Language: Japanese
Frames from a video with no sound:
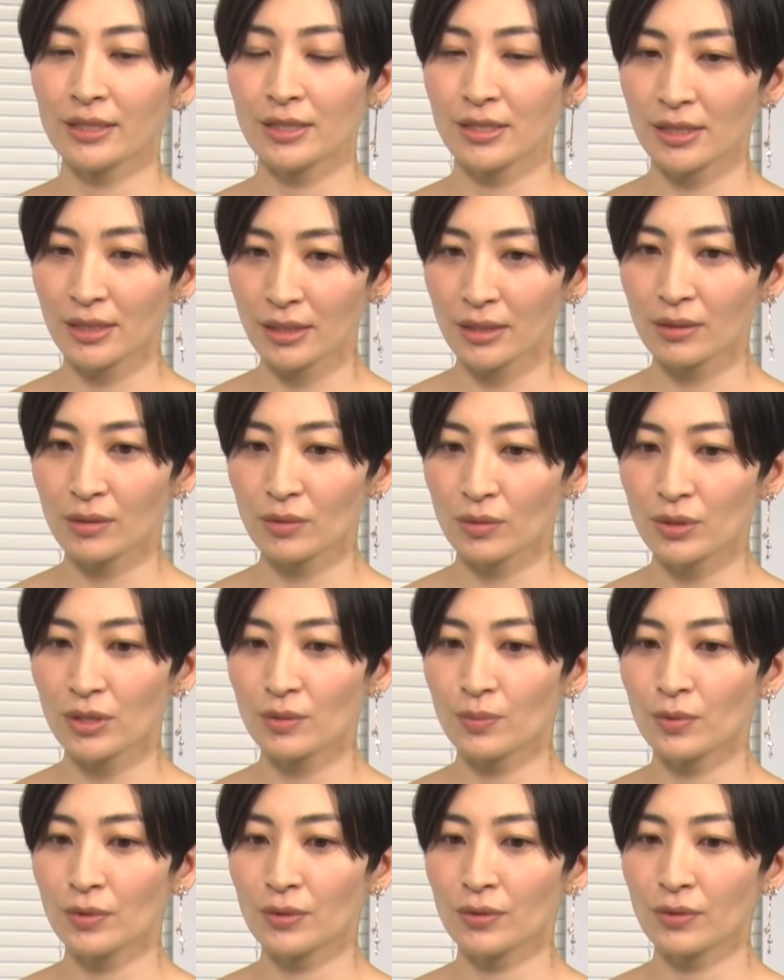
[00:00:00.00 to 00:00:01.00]
きちんと
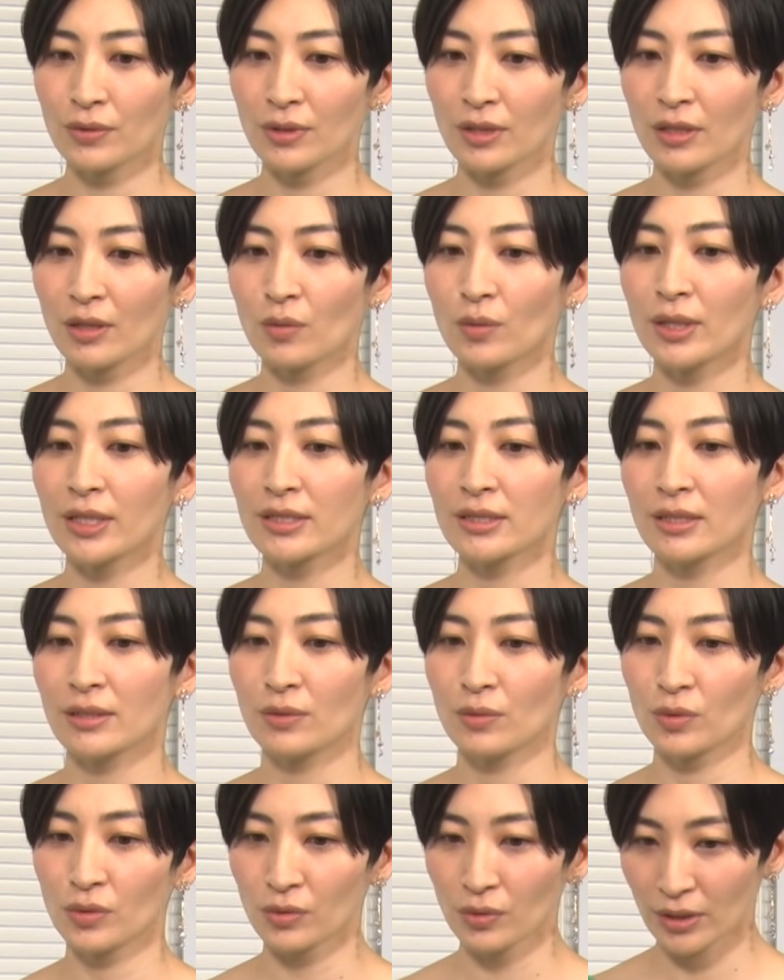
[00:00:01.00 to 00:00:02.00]
自分の手で終わらせ
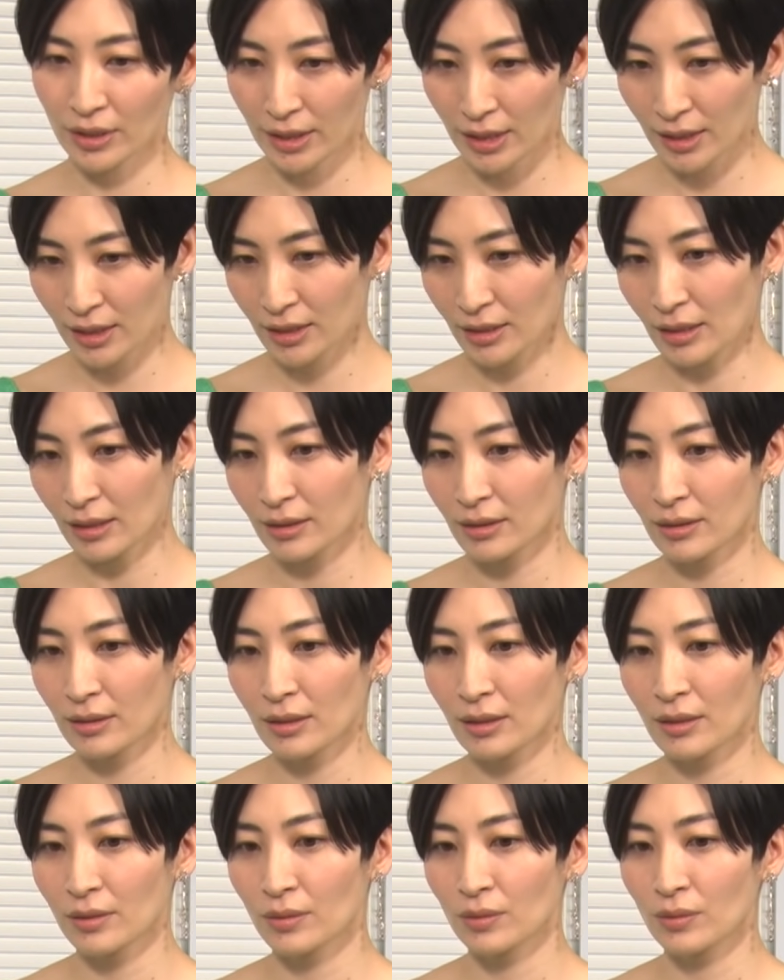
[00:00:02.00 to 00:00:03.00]
ることができたっ
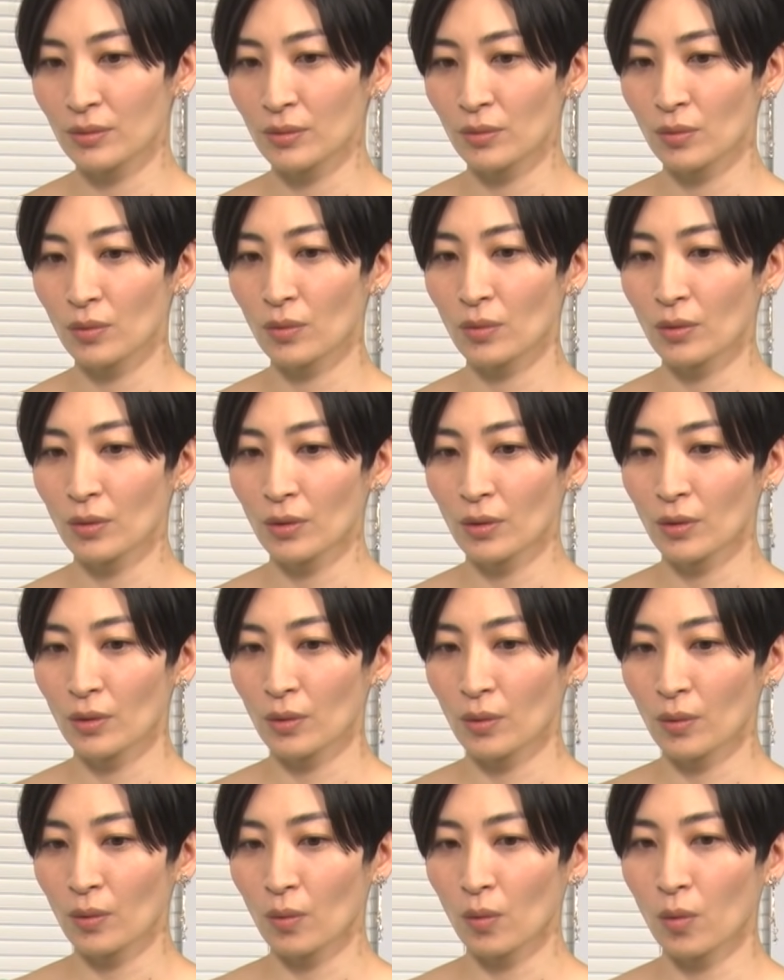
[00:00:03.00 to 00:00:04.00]
ていうのを
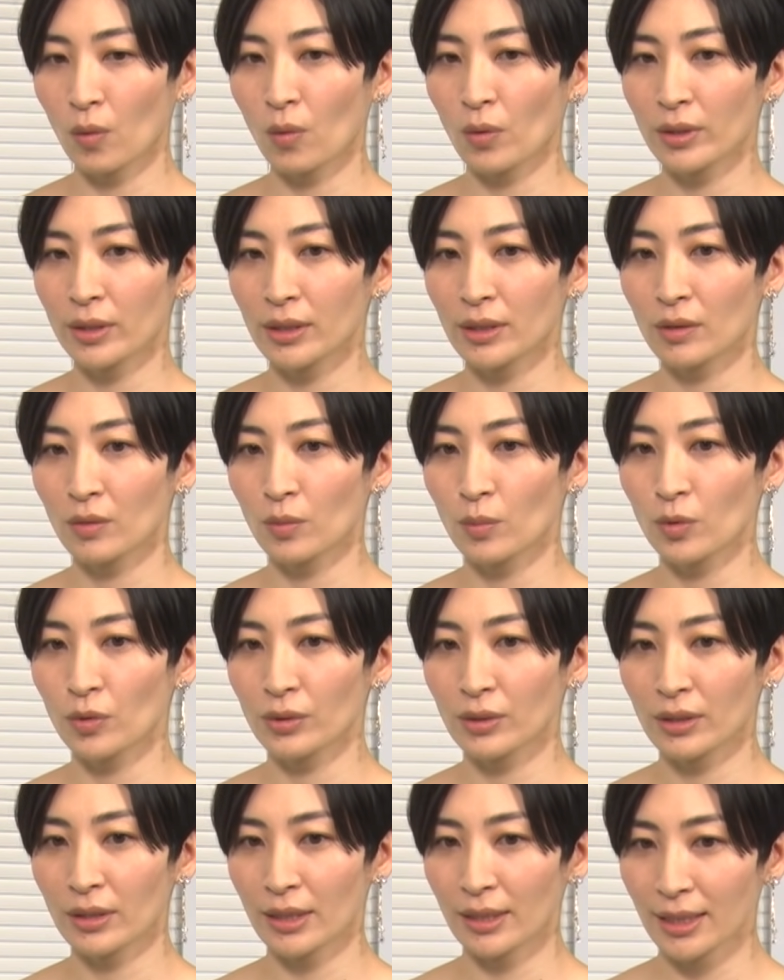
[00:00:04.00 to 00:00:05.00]
誇りに思っ
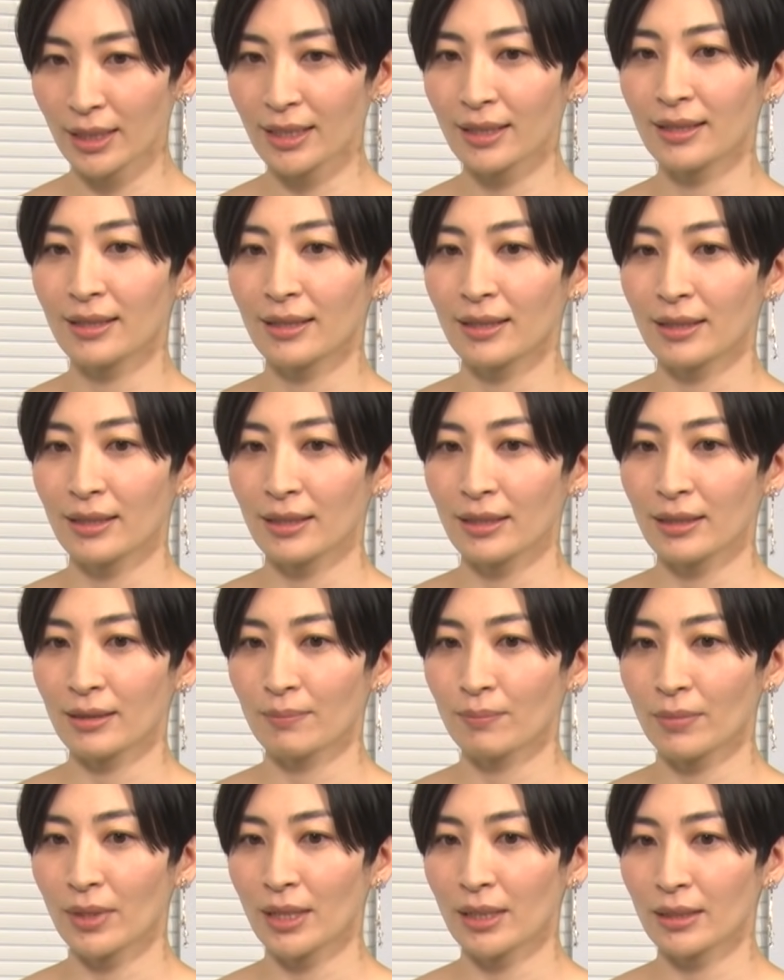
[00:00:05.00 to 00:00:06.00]
たり、
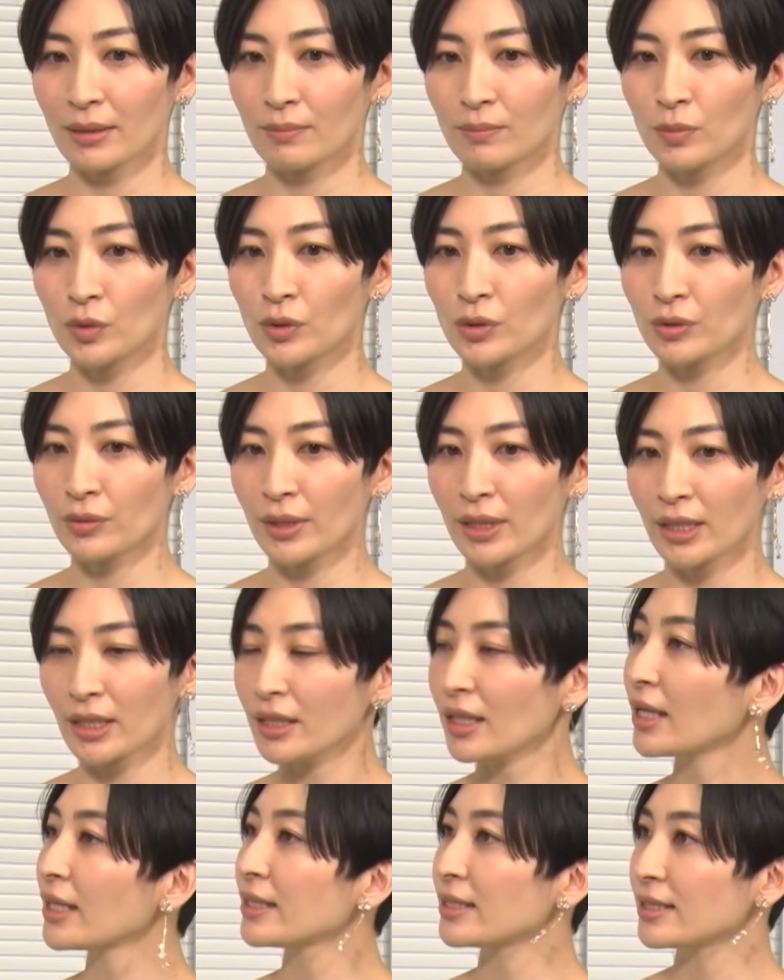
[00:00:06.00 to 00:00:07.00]
まあ、報われたり